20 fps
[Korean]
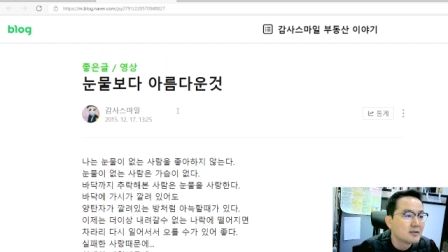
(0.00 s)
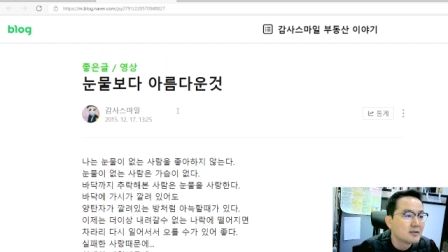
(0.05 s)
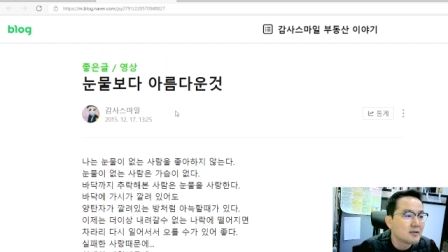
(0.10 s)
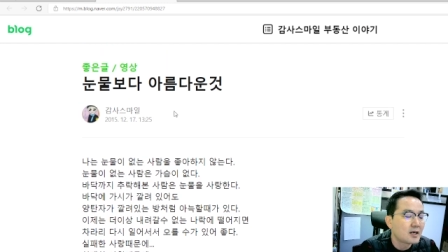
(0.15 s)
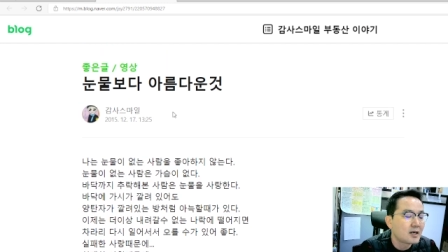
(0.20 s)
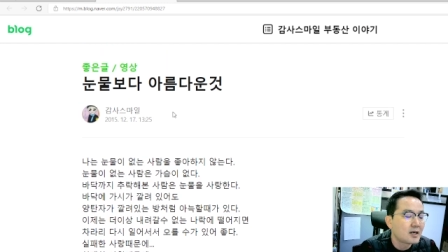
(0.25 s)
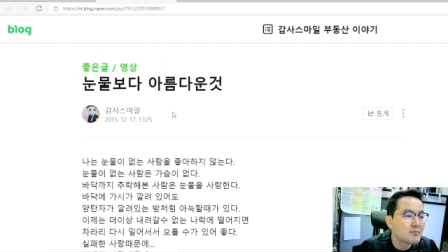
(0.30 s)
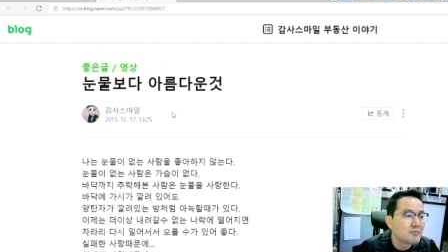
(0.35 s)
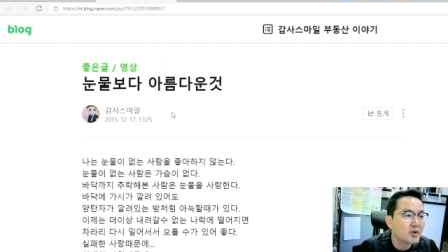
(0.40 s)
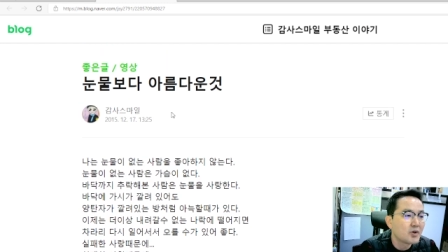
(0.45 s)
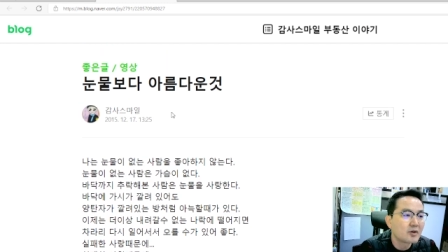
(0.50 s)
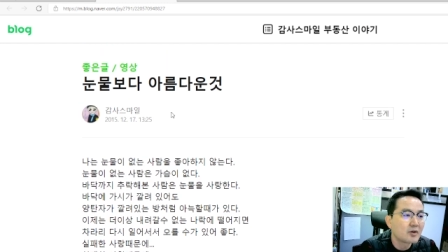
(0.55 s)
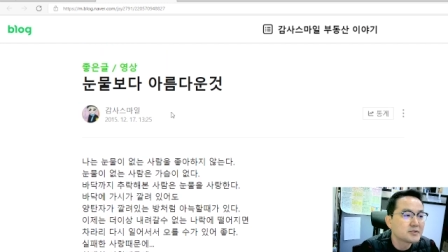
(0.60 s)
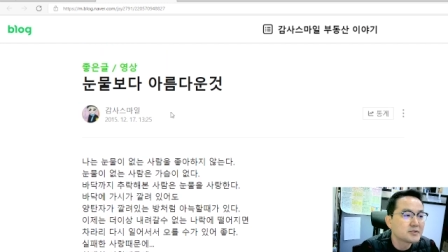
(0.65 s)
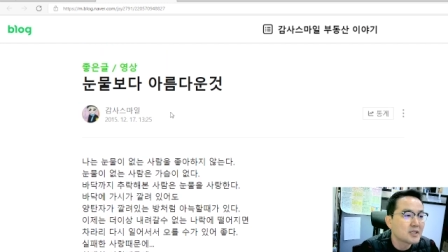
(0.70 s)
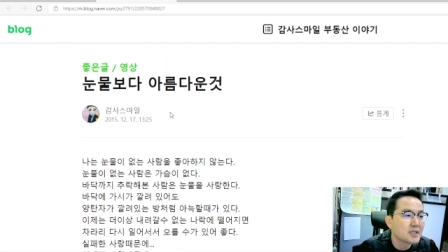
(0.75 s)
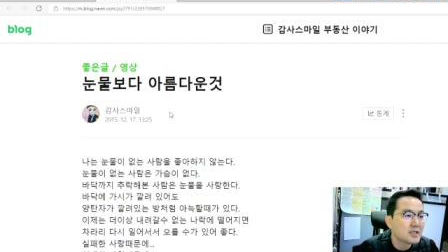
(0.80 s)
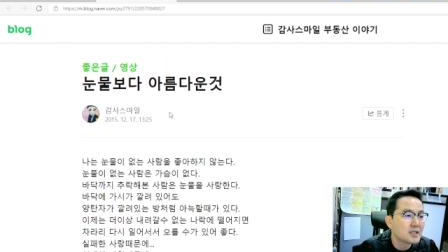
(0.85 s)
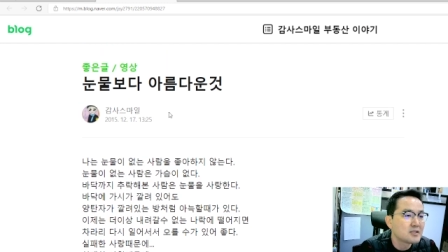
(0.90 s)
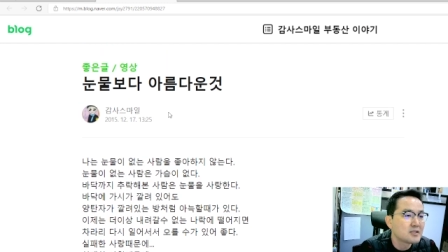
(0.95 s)
한번
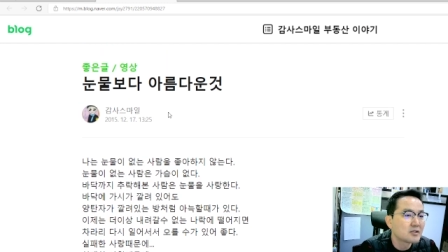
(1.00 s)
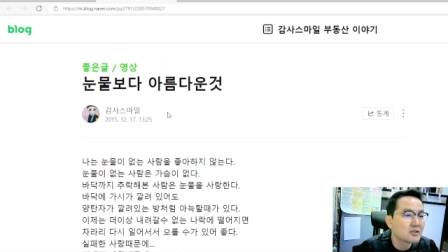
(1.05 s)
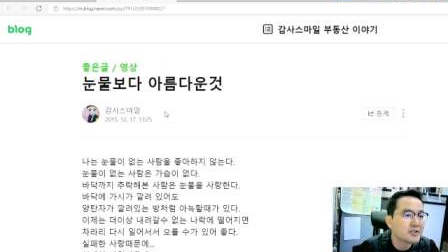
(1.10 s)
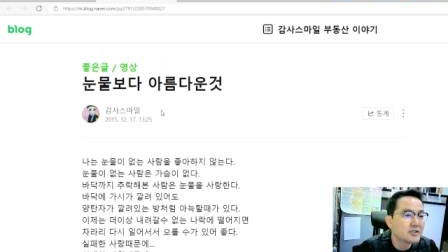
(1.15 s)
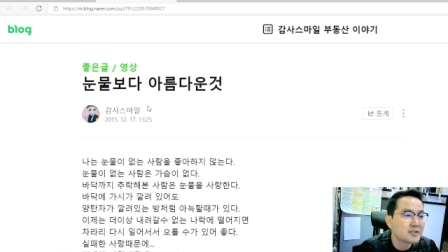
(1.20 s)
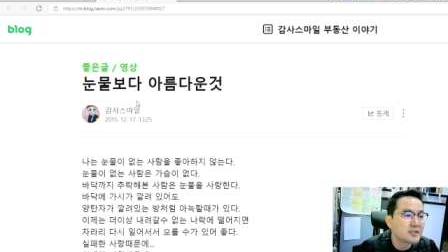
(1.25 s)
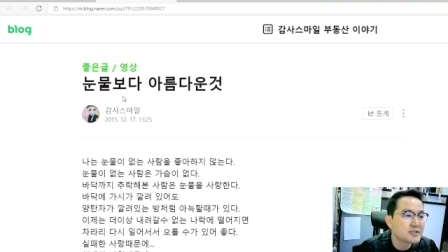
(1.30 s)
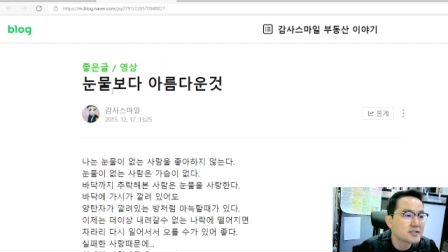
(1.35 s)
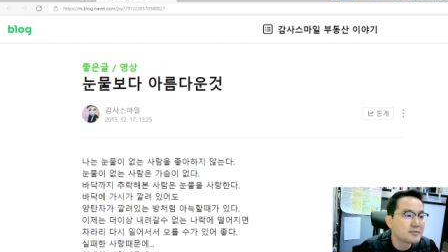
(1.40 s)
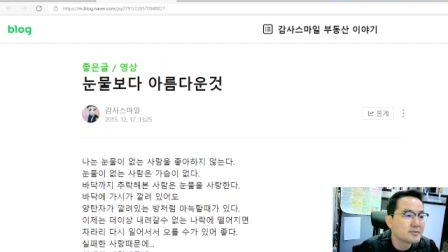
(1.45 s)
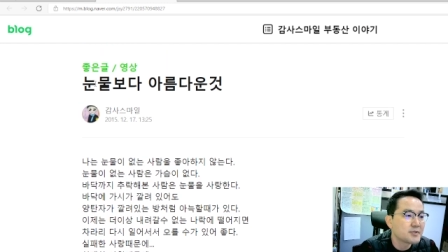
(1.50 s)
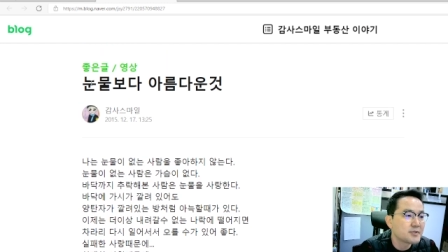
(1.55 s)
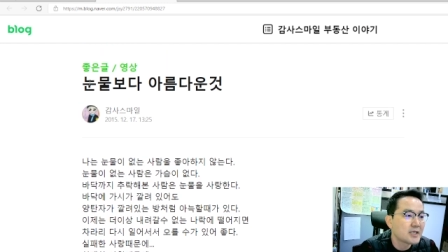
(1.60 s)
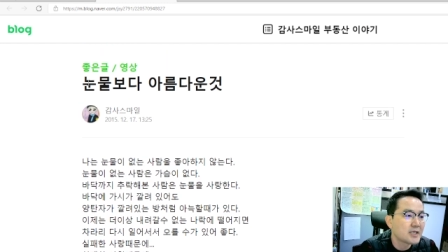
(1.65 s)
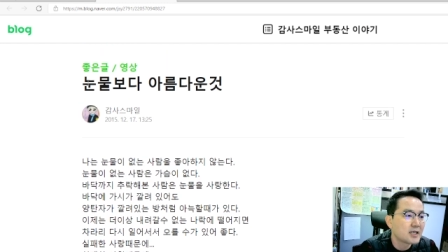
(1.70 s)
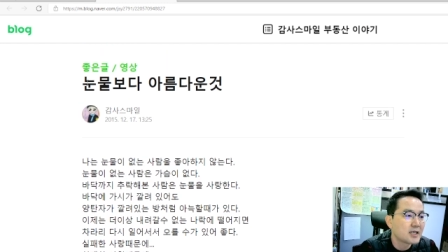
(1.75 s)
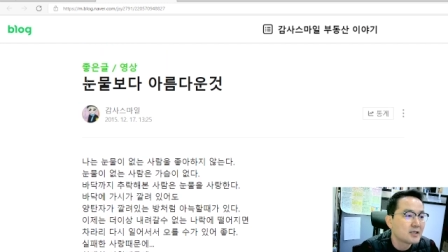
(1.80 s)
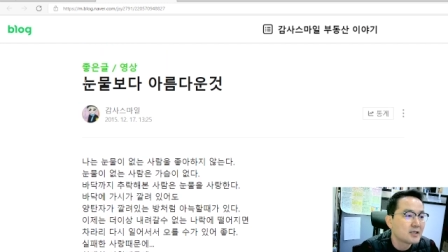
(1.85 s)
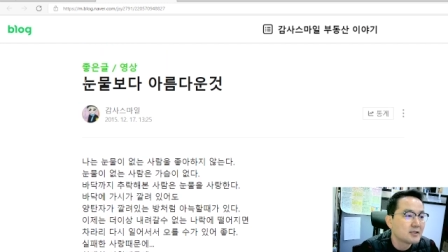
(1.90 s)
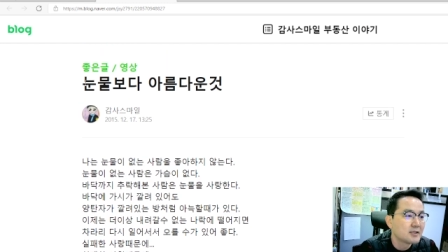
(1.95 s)
제가
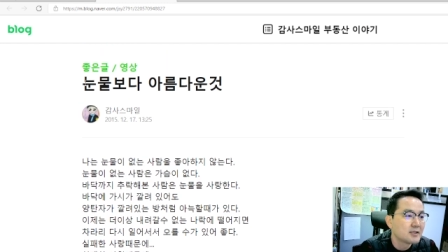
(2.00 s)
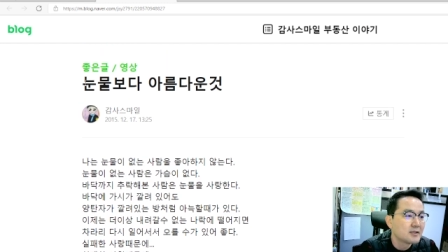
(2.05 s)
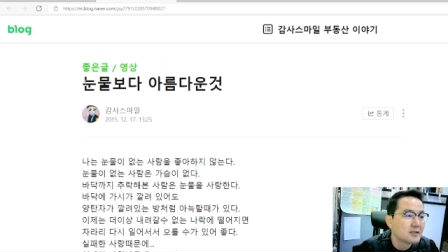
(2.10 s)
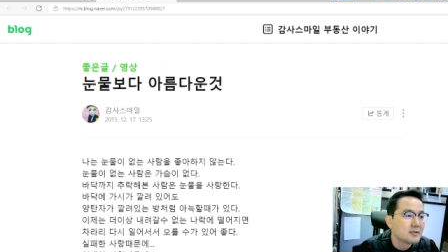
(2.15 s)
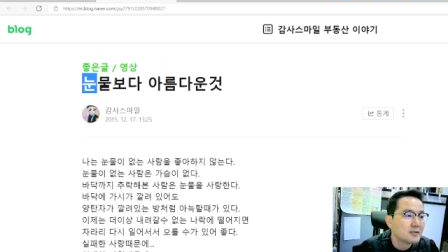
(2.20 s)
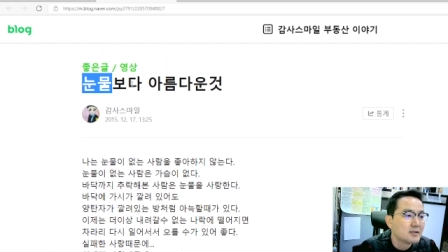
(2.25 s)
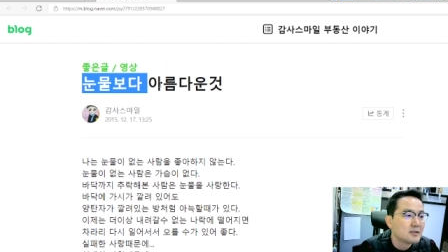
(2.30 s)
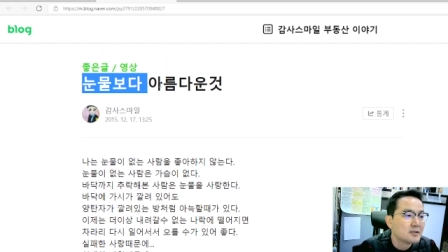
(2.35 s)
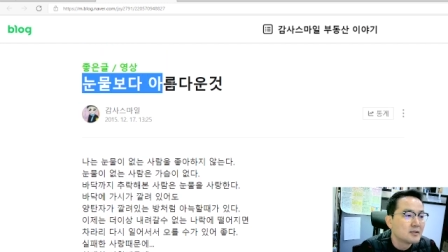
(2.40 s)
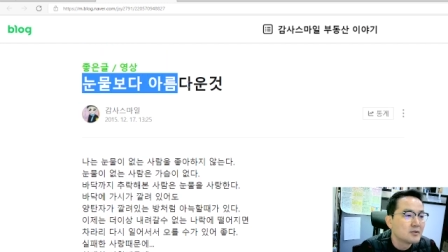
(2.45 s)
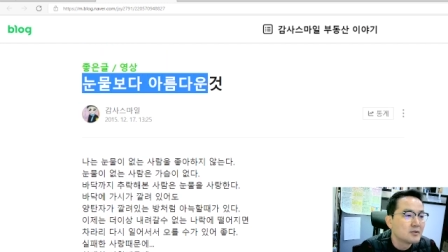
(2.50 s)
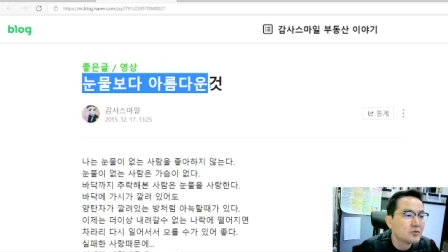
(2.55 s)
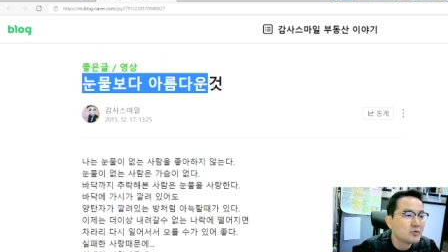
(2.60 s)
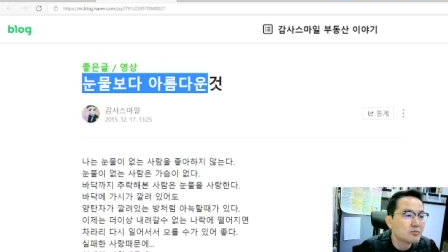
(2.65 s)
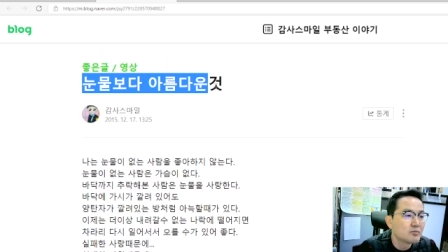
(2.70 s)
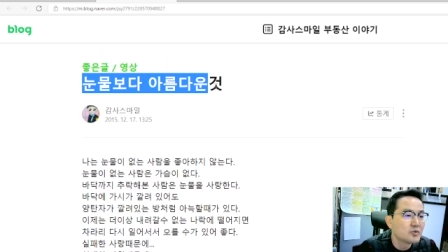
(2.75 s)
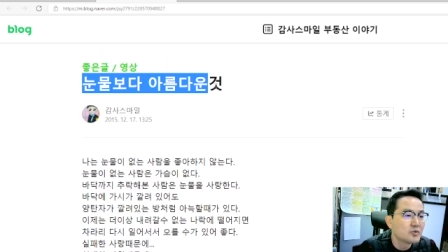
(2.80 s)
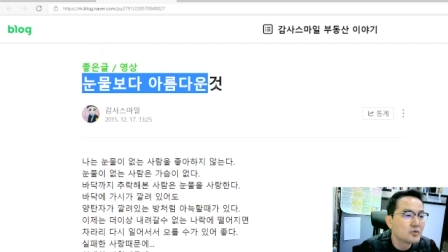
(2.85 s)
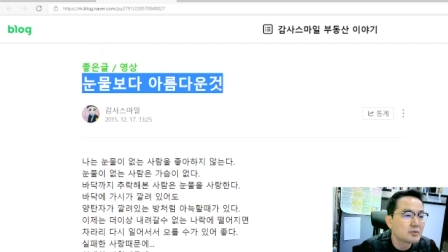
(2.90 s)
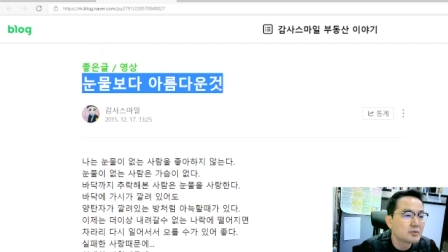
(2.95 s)
읽어드리겠습니다.
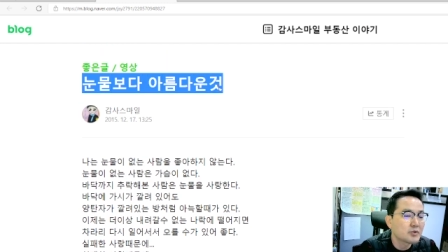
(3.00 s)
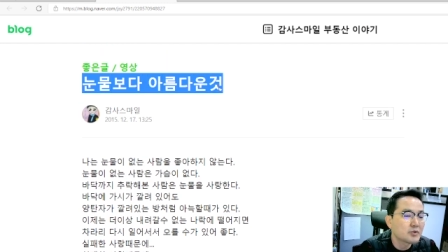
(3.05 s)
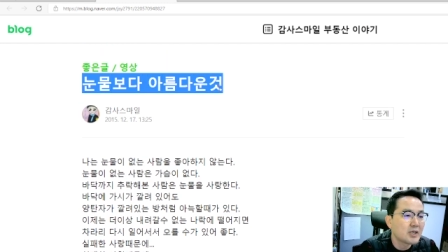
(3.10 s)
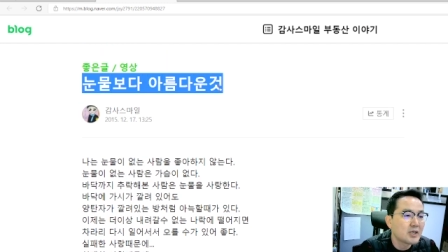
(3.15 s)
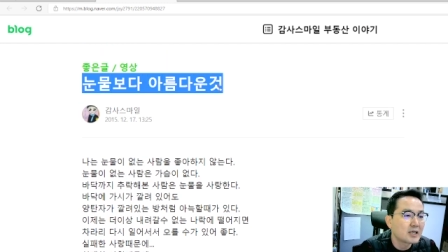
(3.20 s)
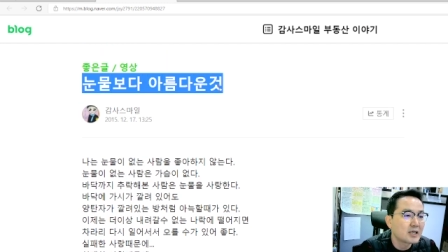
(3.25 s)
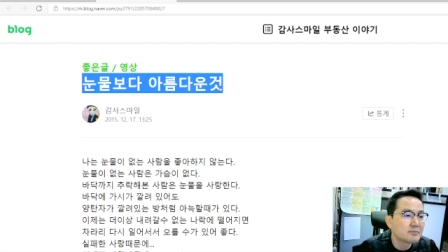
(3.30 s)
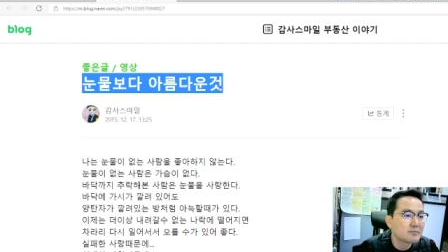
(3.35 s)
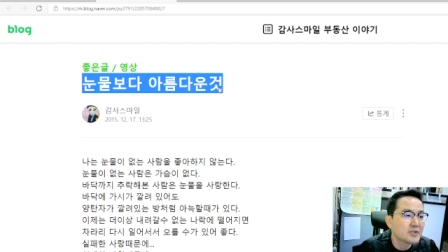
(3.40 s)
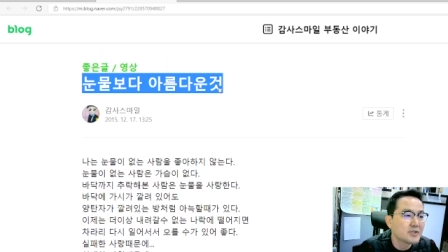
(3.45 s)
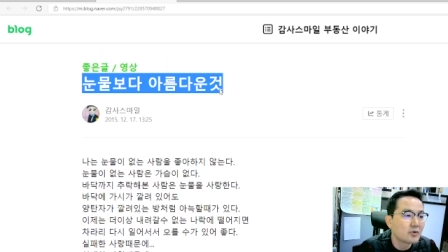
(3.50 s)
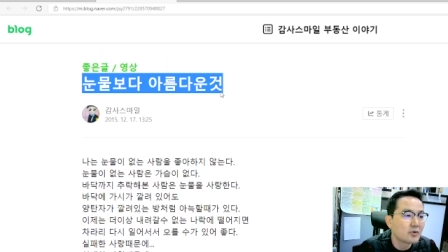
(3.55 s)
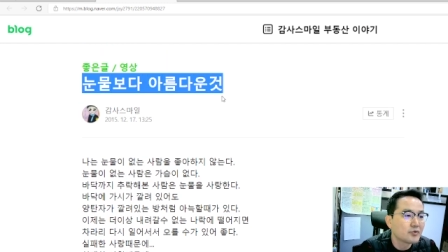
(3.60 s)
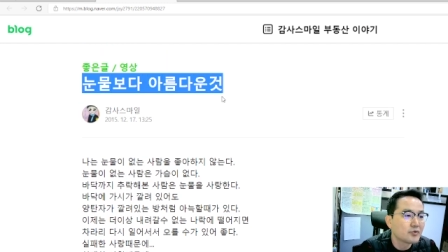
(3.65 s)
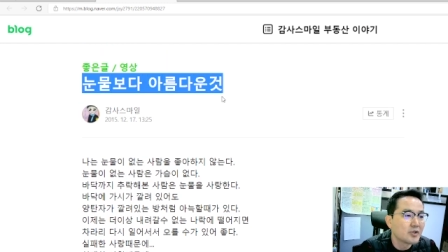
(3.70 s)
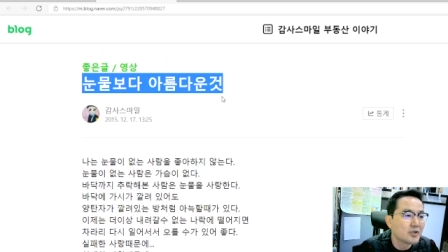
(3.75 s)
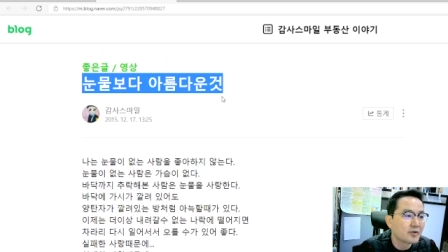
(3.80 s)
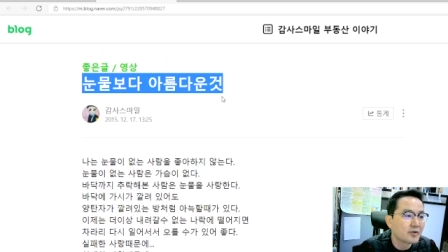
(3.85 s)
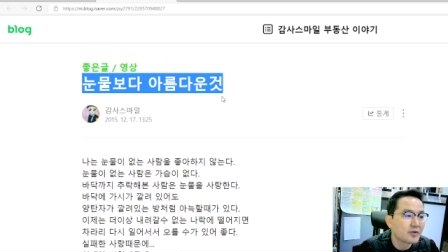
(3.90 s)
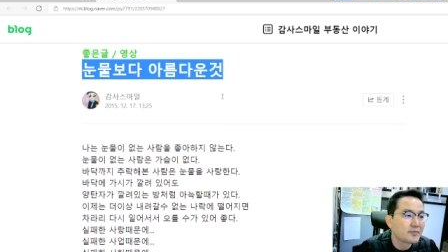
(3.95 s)
눈물보다 아름다운 것.